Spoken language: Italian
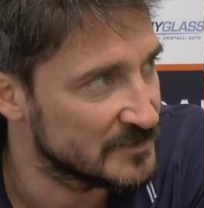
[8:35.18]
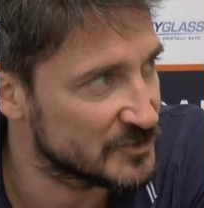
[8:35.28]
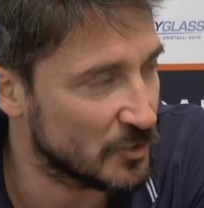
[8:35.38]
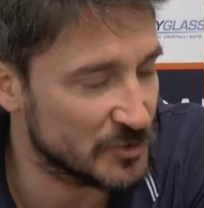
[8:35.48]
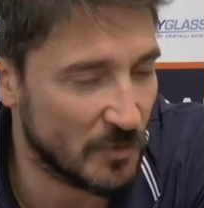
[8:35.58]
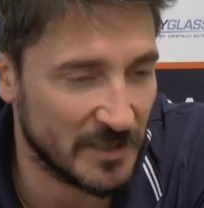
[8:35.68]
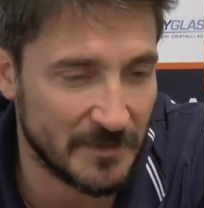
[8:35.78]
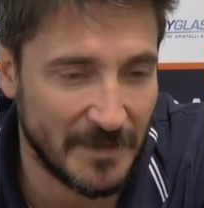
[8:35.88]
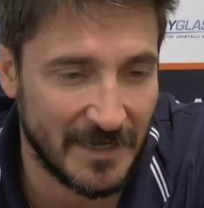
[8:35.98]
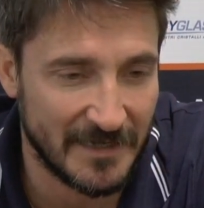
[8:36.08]
ci sono le squadre
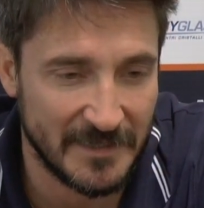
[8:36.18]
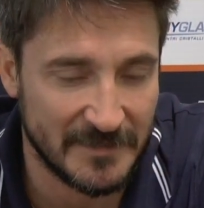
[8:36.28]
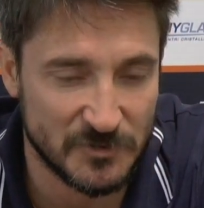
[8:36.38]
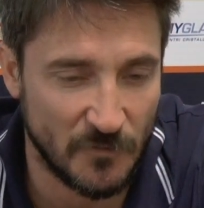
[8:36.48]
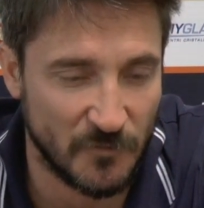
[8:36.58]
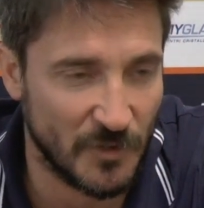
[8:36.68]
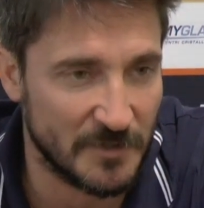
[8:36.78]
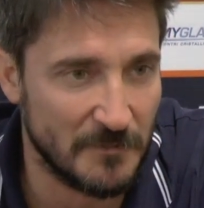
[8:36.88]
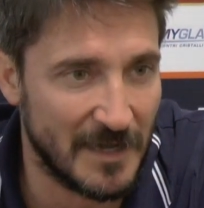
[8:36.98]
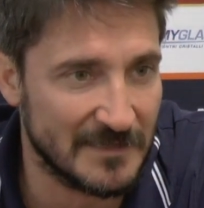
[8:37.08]
che magari soffrono a
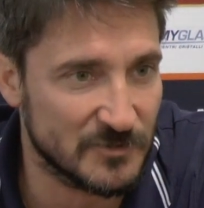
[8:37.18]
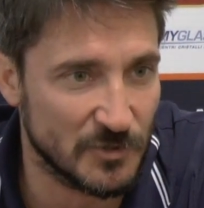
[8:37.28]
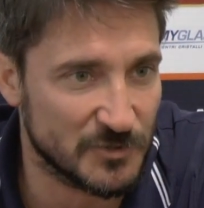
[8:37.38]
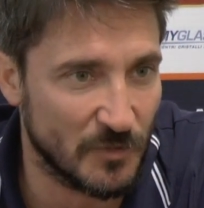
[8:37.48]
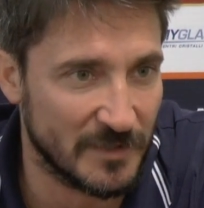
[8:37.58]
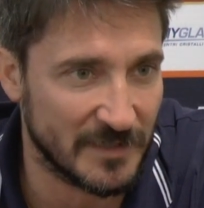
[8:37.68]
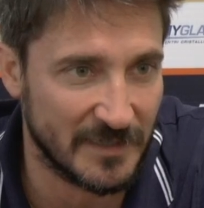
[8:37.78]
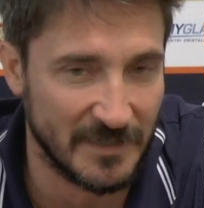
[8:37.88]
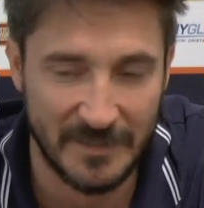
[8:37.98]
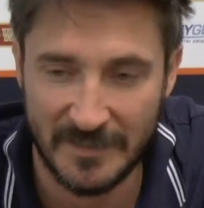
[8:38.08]
rimbalzo, le squadre
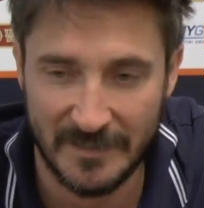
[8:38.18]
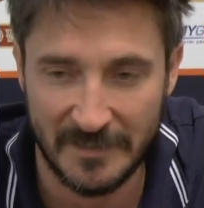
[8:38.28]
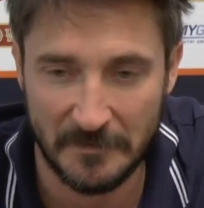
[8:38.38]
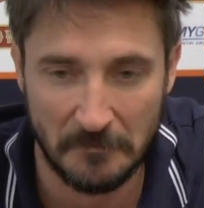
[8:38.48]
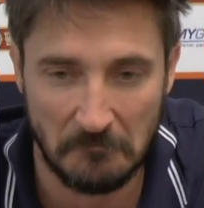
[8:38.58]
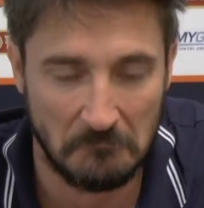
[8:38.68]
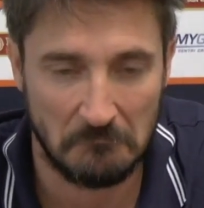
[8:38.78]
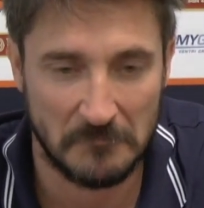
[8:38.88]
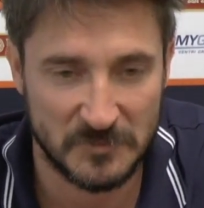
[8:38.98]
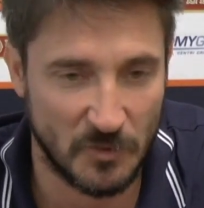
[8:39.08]
che
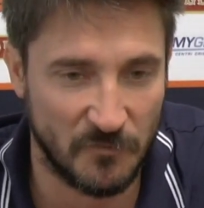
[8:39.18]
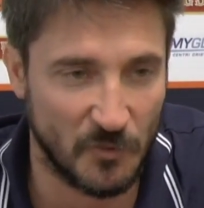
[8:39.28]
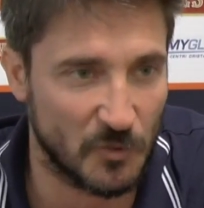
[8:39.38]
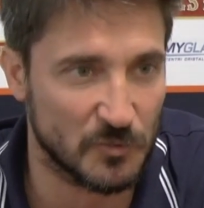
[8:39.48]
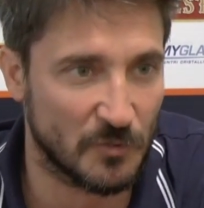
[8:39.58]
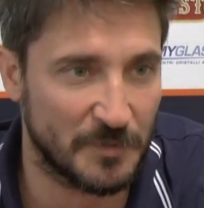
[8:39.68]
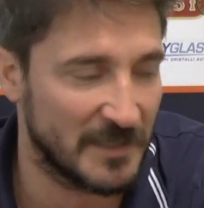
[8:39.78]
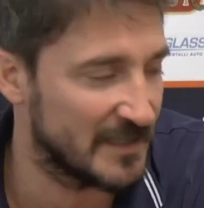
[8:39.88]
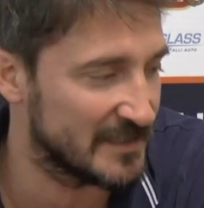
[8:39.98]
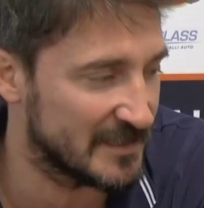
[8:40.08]
soffrono al
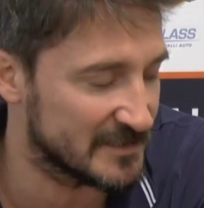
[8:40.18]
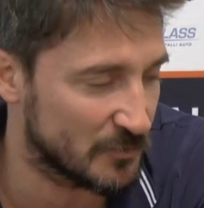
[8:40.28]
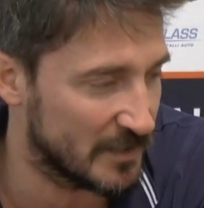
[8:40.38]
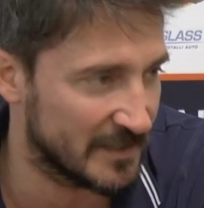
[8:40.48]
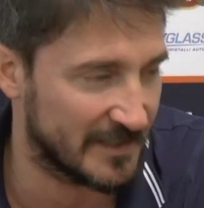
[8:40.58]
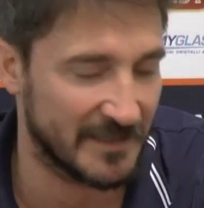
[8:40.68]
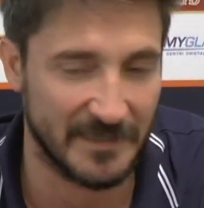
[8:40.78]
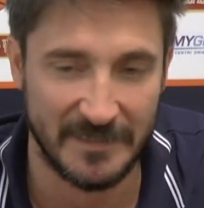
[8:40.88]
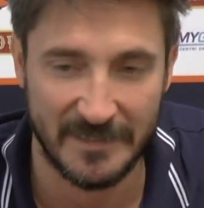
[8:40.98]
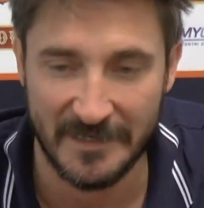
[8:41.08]
contropiede, le squadre
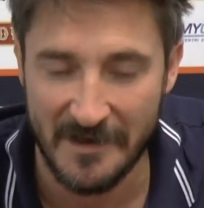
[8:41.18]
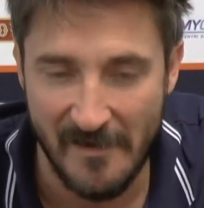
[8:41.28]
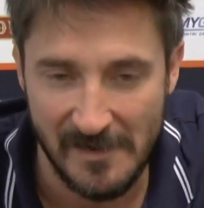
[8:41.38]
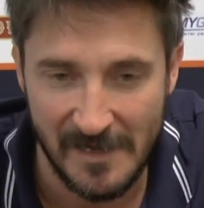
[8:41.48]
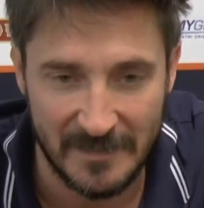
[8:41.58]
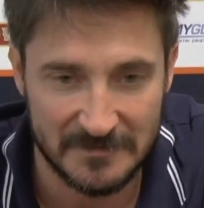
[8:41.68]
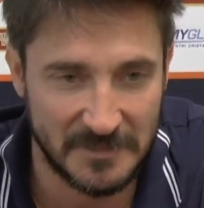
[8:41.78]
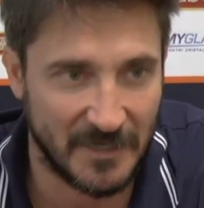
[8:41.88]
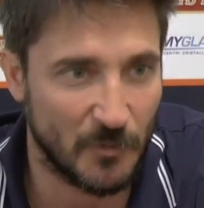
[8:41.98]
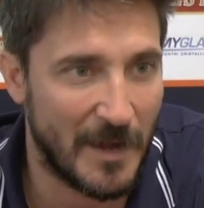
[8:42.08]
che
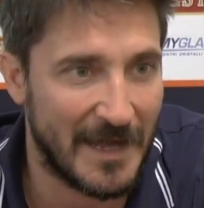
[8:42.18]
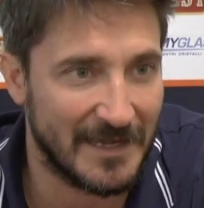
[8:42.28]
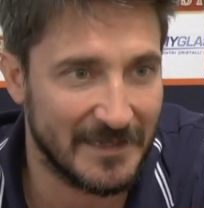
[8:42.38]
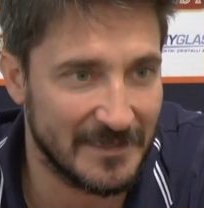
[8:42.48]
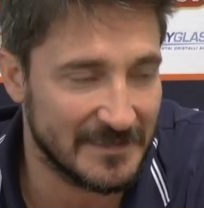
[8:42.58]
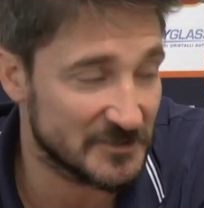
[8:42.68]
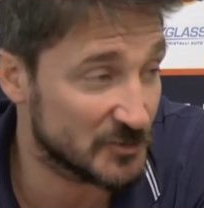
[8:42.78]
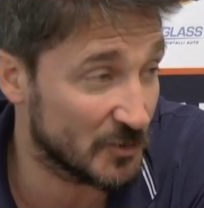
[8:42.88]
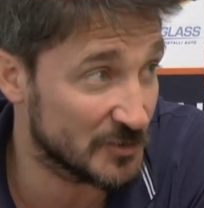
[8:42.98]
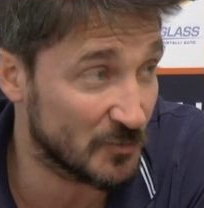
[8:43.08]
tirano male, ci
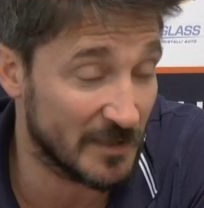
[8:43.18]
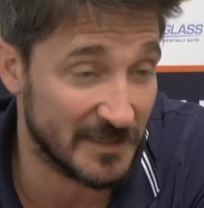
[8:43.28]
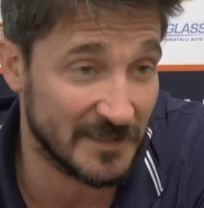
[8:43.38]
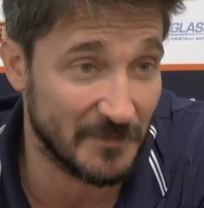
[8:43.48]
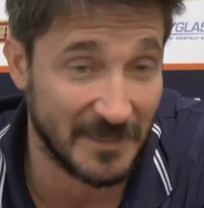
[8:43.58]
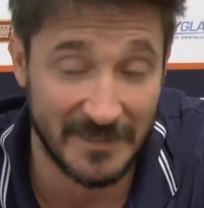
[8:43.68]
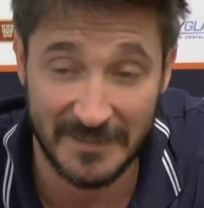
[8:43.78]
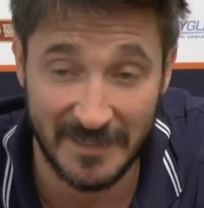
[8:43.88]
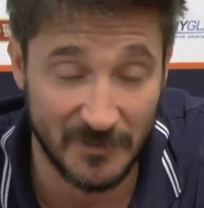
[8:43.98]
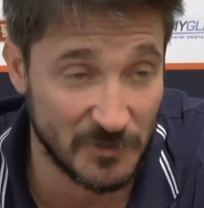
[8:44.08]
sono le squadre che
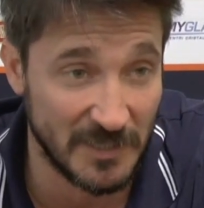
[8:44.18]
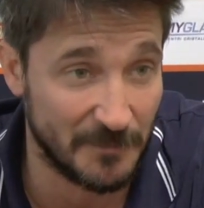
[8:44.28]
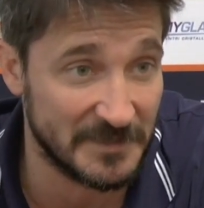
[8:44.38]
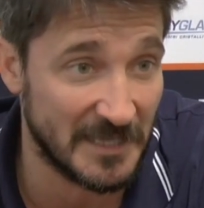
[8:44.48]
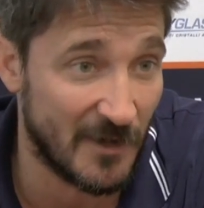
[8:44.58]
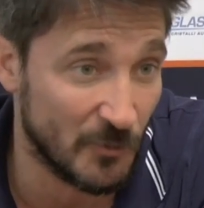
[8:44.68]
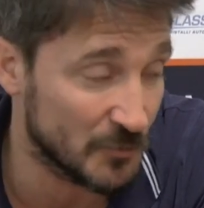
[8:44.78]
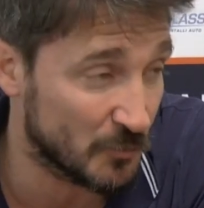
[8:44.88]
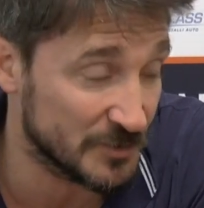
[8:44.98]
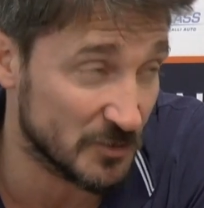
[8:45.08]
magari hanno degli up and
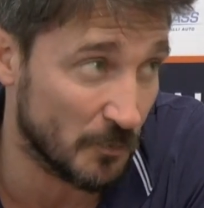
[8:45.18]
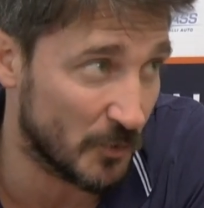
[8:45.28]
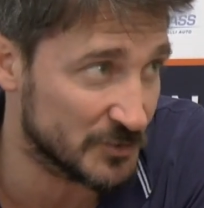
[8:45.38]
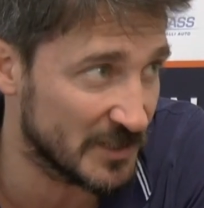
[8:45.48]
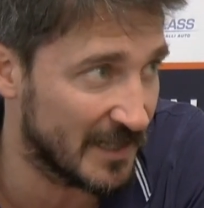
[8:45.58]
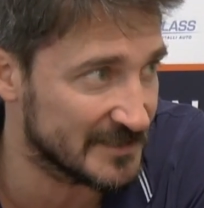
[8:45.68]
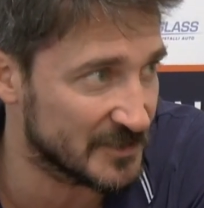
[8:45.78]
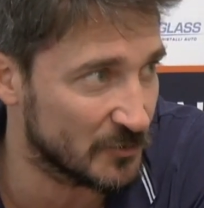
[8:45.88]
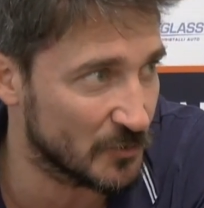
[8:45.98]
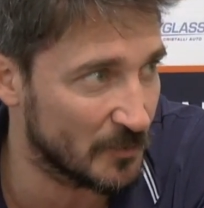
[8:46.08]
down, questo un po' ce l'ha
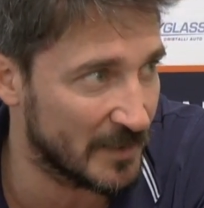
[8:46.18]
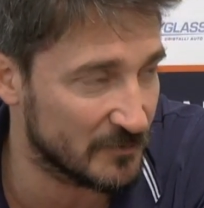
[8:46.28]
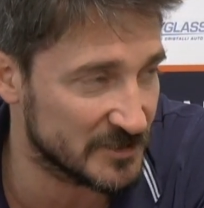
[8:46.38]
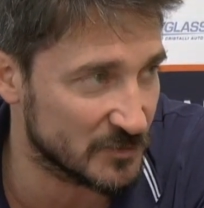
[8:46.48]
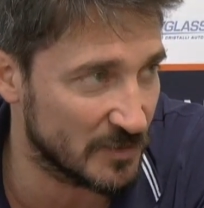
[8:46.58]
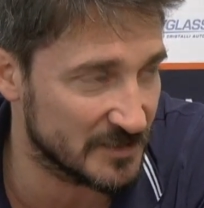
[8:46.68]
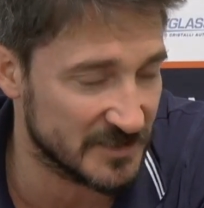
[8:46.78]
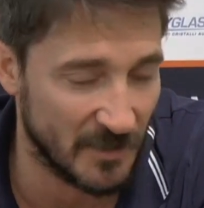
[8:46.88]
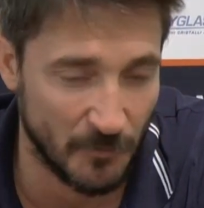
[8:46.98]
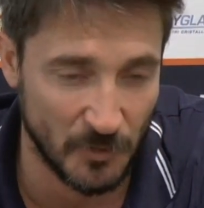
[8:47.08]
secondo me, questa squadra
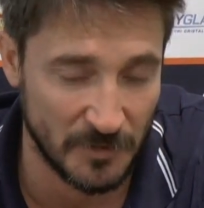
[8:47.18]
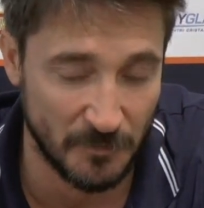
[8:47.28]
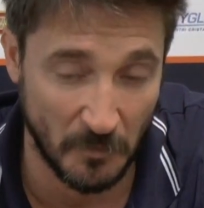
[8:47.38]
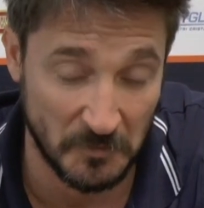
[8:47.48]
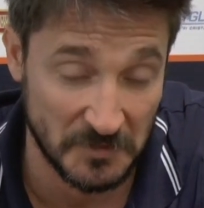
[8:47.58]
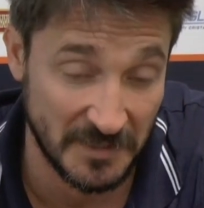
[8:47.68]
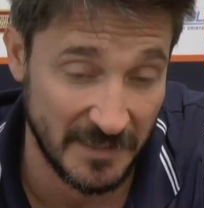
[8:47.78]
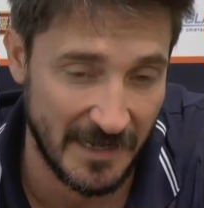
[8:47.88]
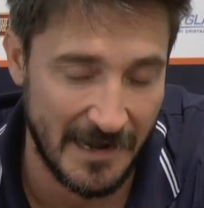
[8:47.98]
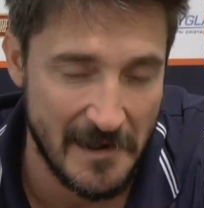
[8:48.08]
ce l'ha un po' nel proprio
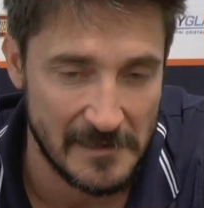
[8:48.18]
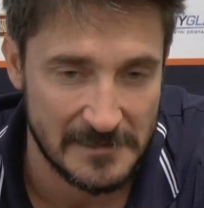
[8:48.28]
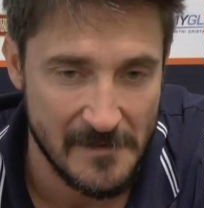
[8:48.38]
DNA,